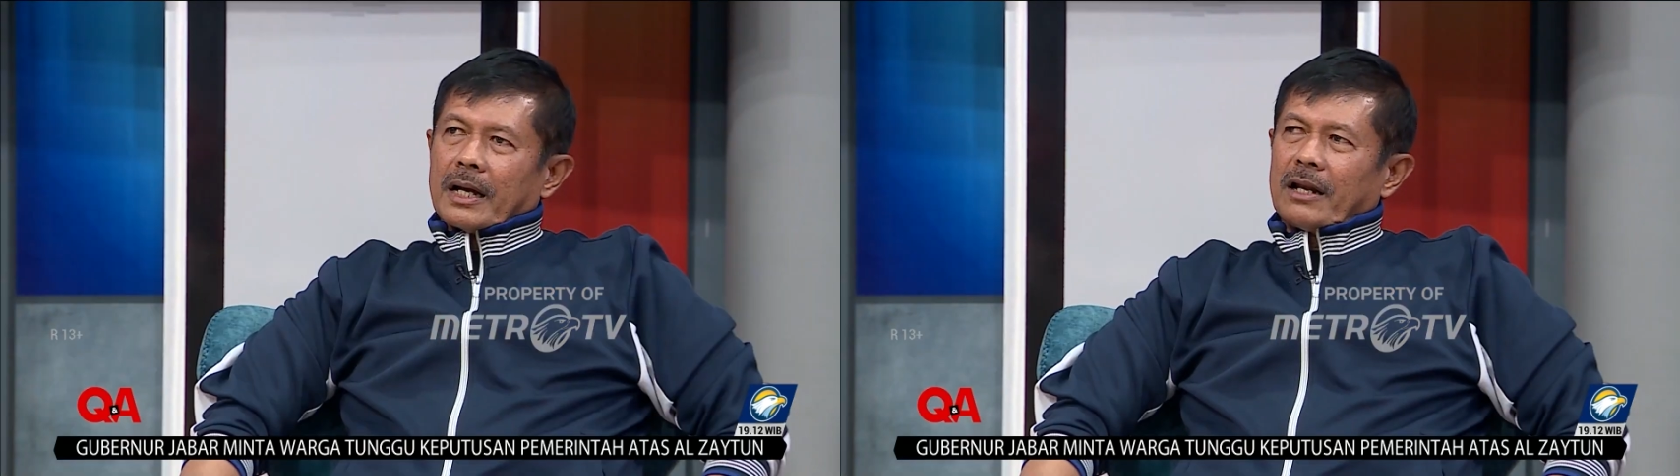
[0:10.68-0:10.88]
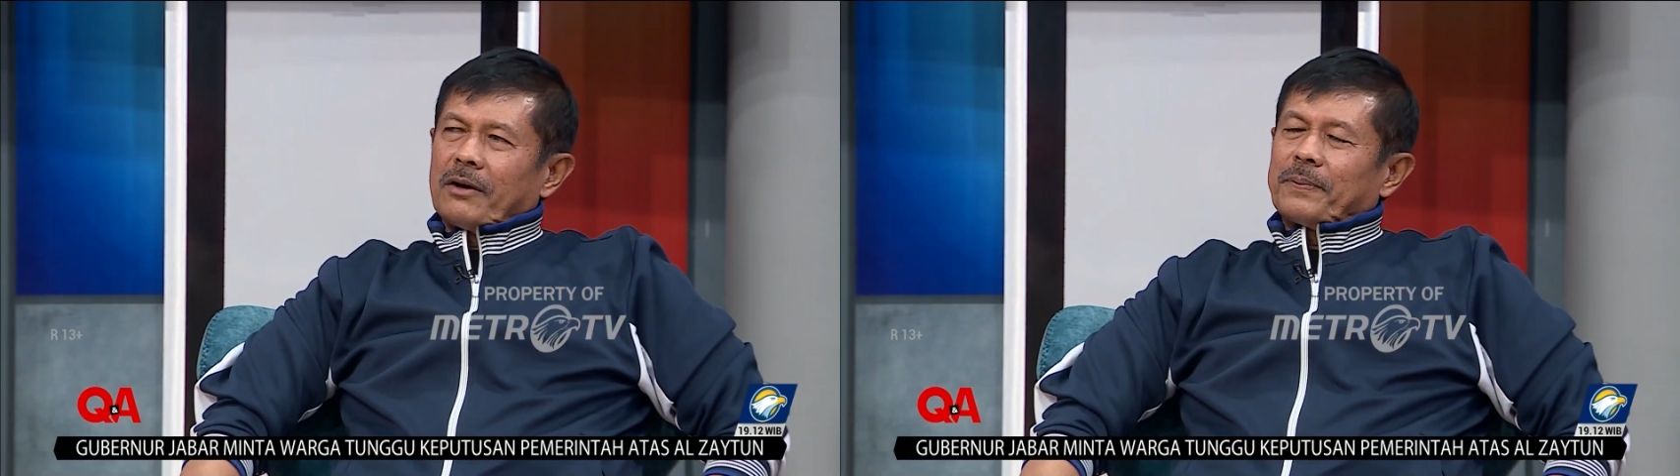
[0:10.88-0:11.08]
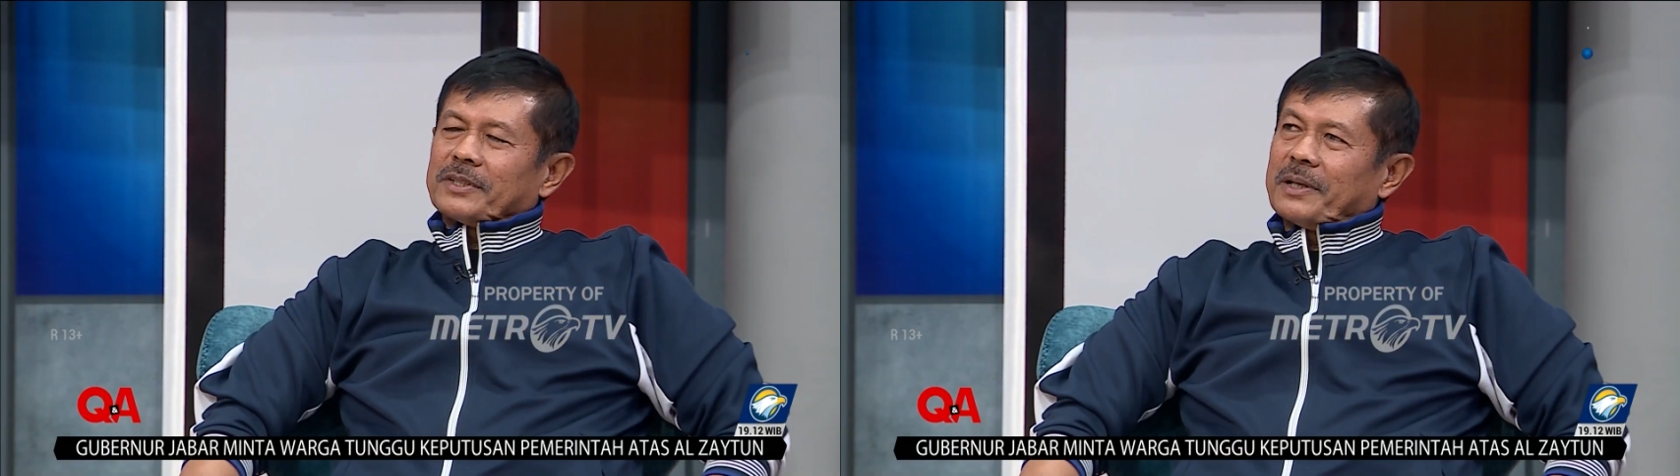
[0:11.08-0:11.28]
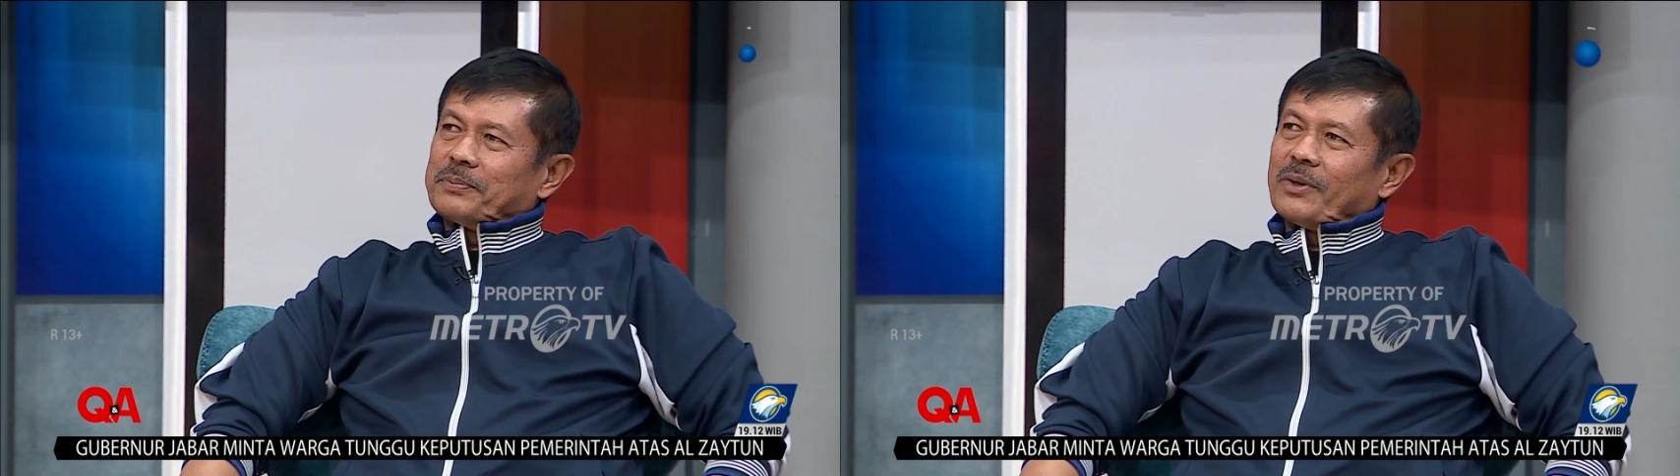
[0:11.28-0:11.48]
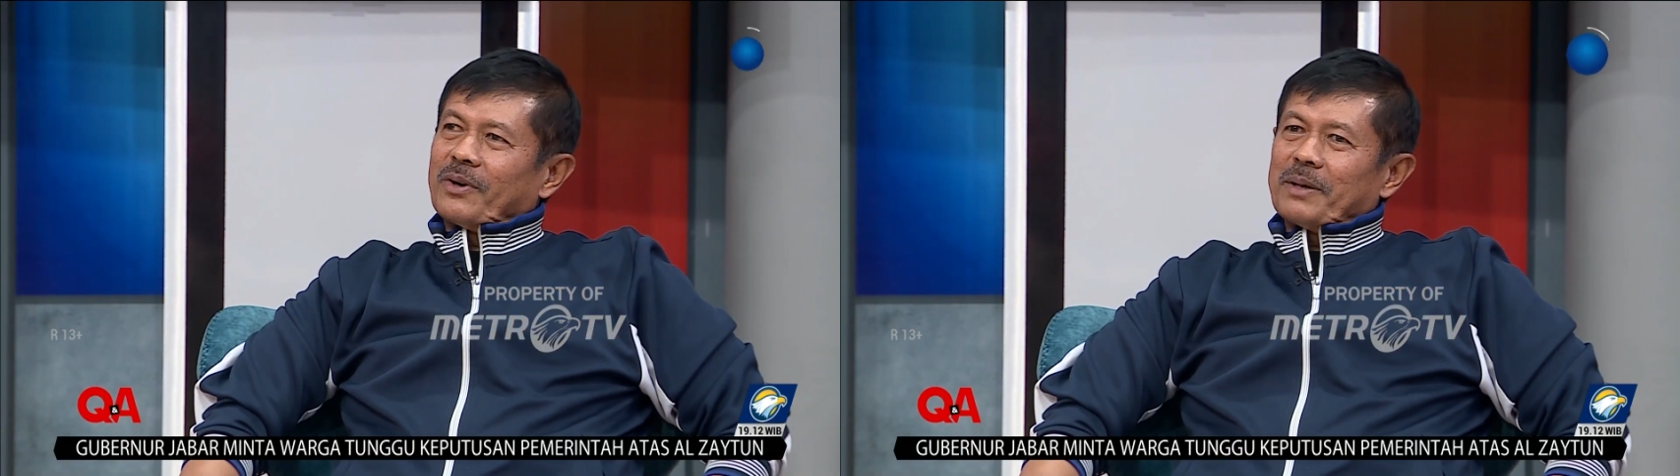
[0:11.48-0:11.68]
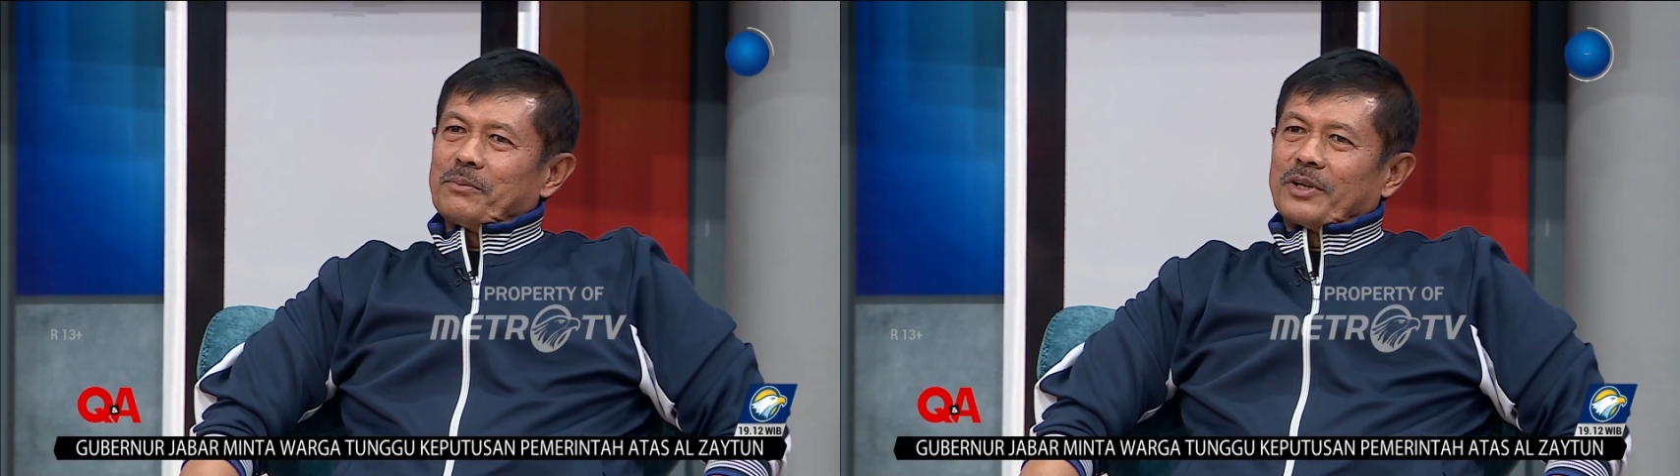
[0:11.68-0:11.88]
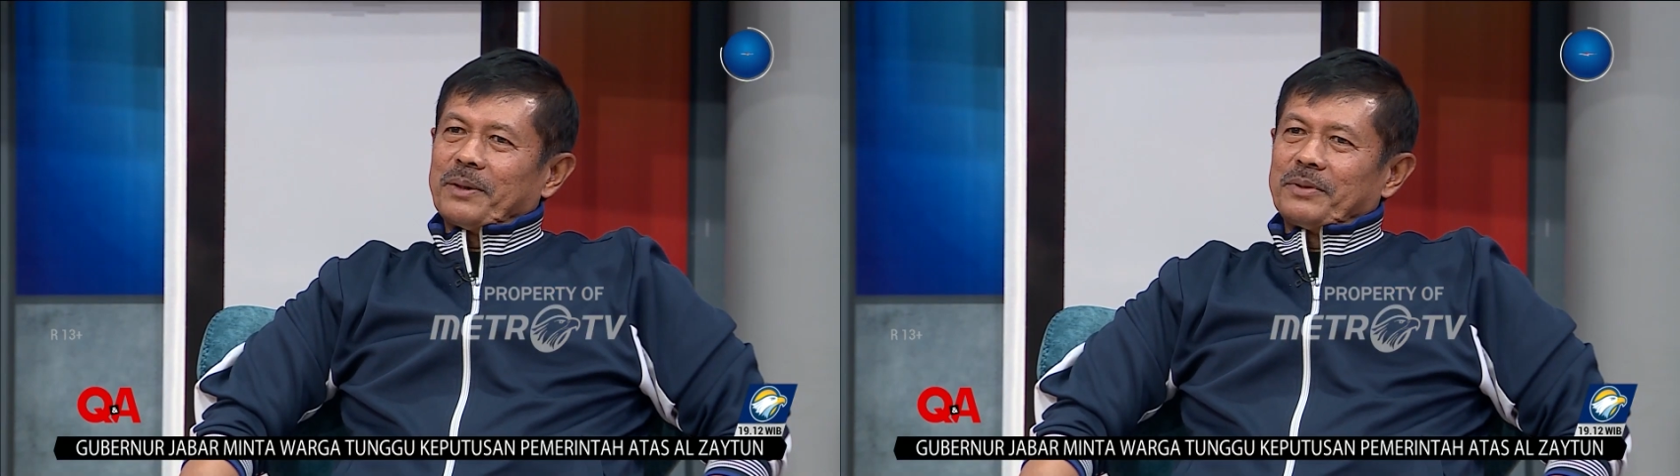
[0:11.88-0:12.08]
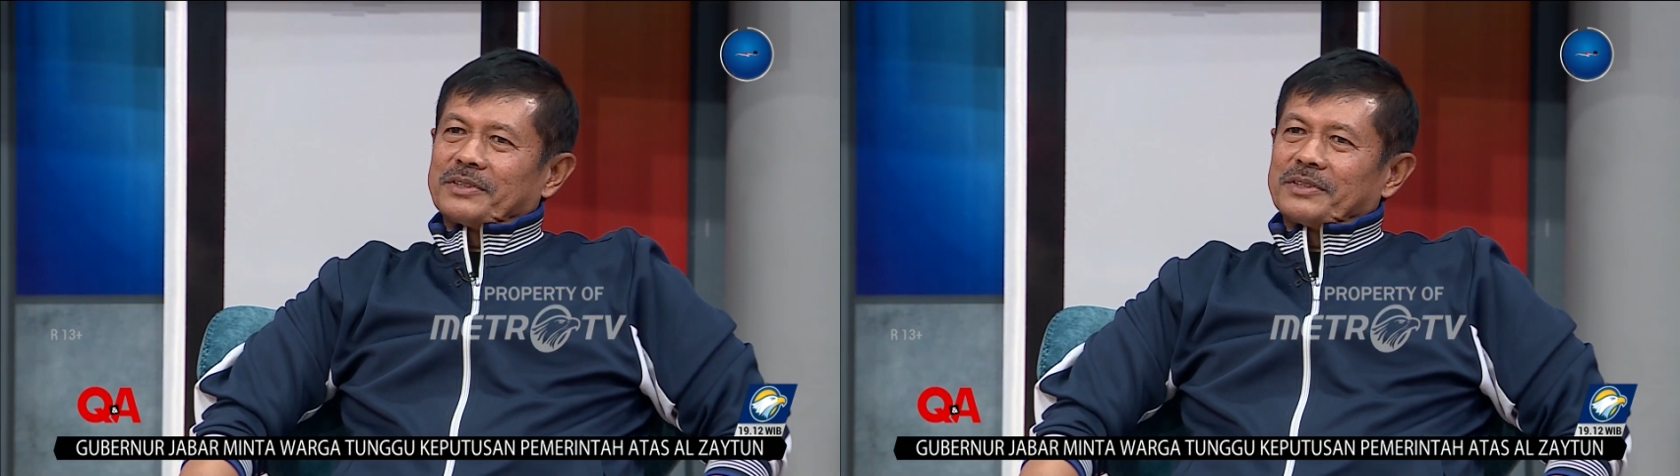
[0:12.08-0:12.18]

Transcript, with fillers: Kalau persepsi orang mungkin